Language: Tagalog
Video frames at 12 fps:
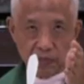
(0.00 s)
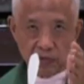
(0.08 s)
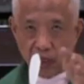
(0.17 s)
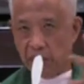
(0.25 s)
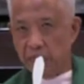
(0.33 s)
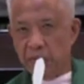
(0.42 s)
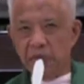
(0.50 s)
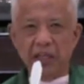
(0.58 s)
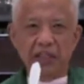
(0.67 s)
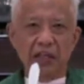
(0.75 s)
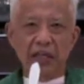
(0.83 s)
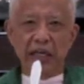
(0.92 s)
Alam naman
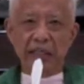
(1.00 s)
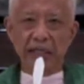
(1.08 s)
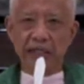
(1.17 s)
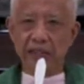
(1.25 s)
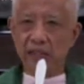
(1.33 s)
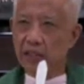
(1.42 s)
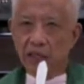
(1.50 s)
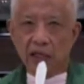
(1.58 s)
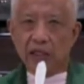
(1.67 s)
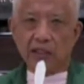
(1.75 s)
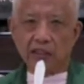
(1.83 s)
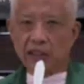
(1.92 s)
natin lahat yan.
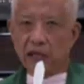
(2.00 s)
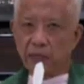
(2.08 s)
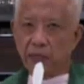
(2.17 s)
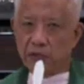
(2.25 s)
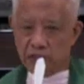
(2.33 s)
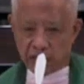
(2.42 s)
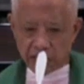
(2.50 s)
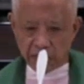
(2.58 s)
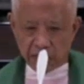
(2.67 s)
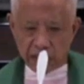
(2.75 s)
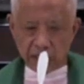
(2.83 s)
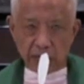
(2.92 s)
Katatapos lang
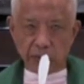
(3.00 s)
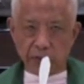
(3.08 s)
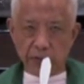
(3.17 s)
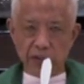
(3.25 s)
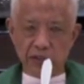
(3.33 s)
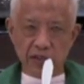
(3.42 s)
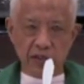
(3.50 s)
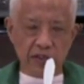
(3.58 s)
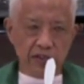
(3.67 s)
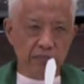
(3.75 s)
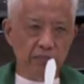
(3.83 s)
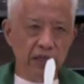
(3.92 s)
naming nag-provincial
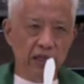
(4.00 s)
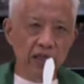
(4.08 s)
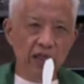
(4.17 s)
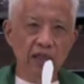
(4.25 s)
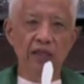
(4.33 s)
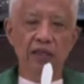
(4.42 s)
assembly